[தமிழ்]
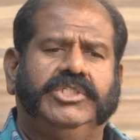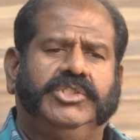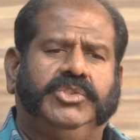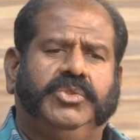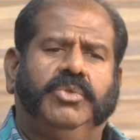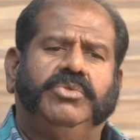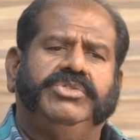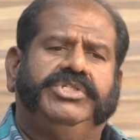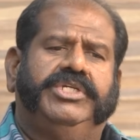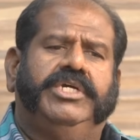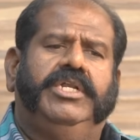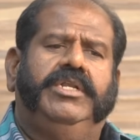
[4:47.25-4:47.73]

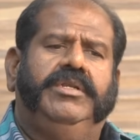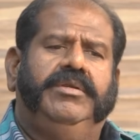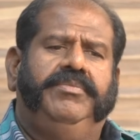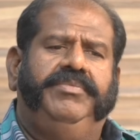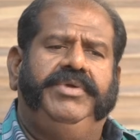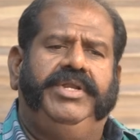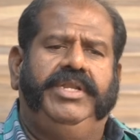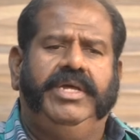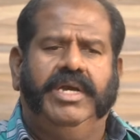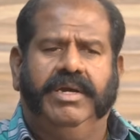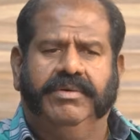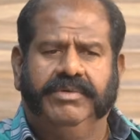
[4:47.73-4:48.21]
சோசியல்
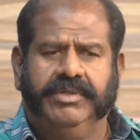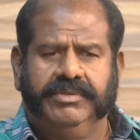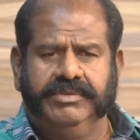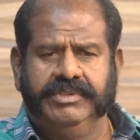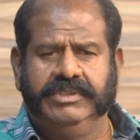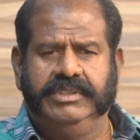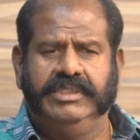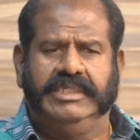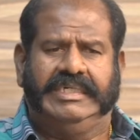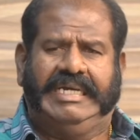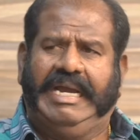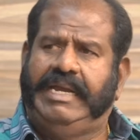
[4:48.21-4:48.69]
மீடியாவை
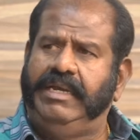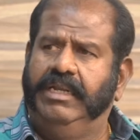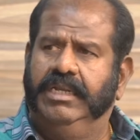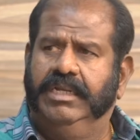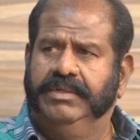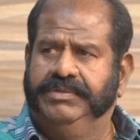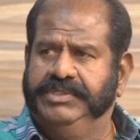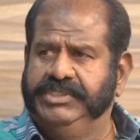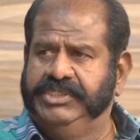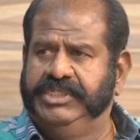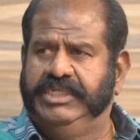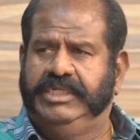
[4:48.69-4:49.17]
வந்து
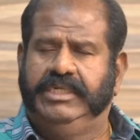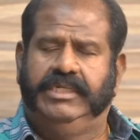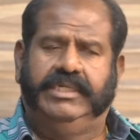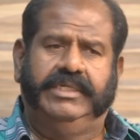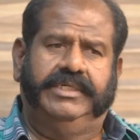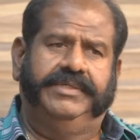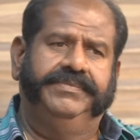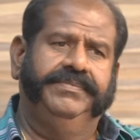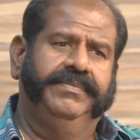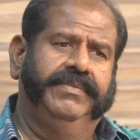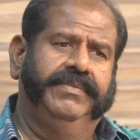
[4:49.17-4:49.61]
கையில் வச்சுக்கிட்டு